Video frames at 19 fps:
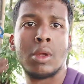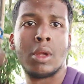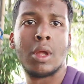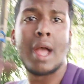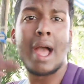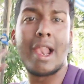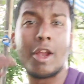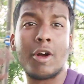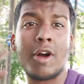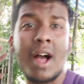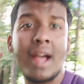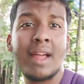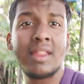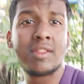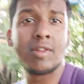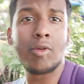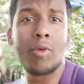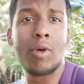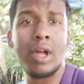হ্যালো গাইজ
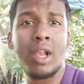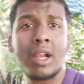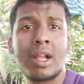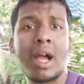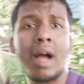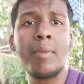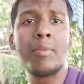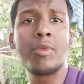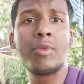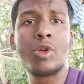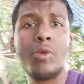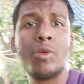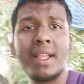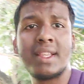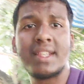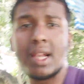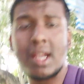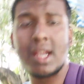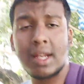ওয়েলকাম টু মাই
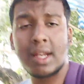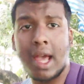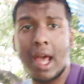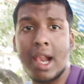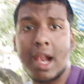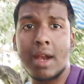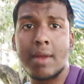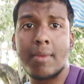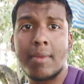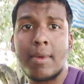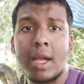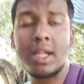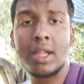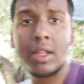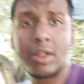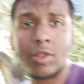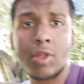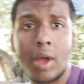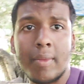চ্যানেল খেলার বাণী
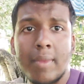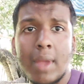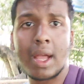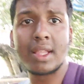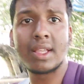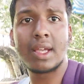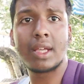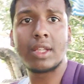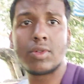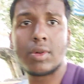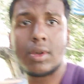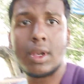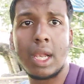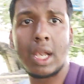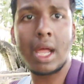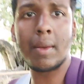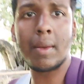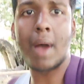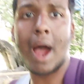তো আমি আজকে চলে
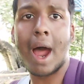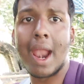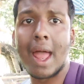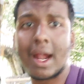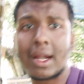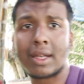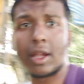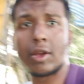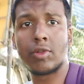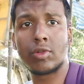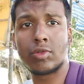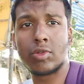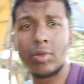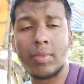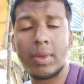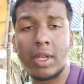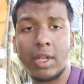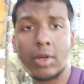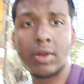এলাম আর নতুন
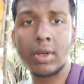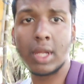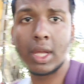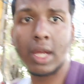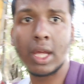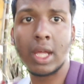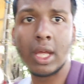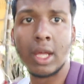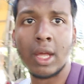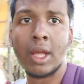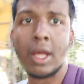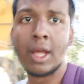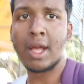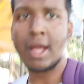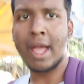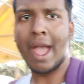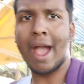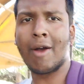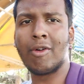ভিডিও নিয়ে
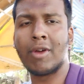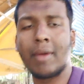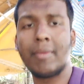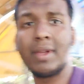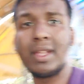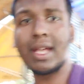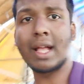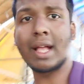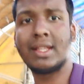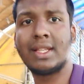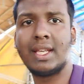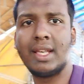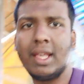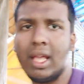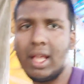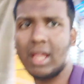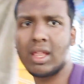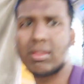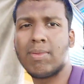এখন আমি যাচ্ছি
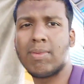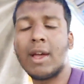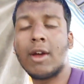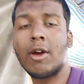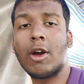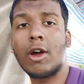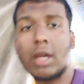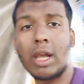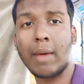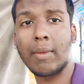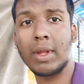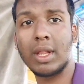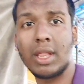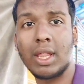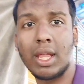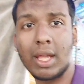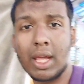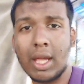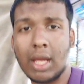ইস্ট বেঙ্গল ক্লাবের
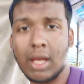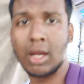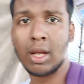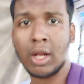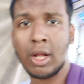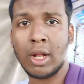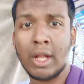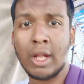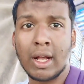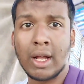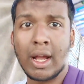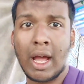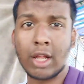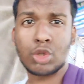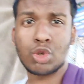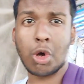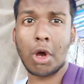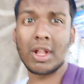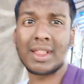দিকে কারণ
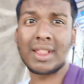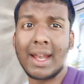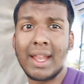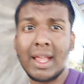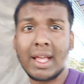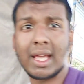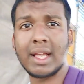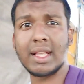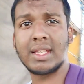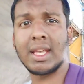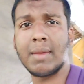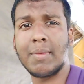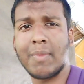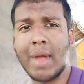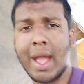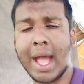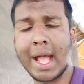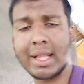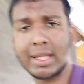ছ তারিখের যে
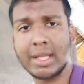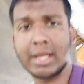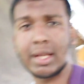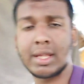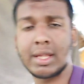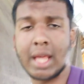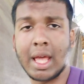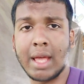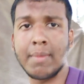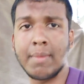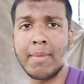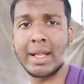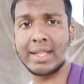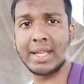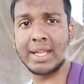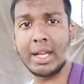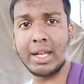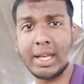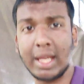ম্যাচ সেই
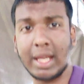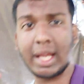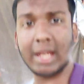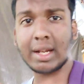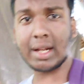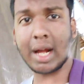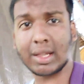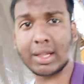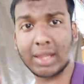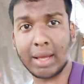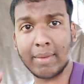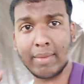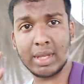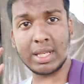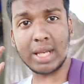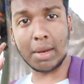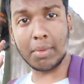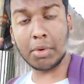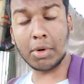ম্যাচেরই টিকিট কাটতে আমি
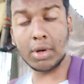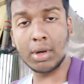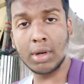যাব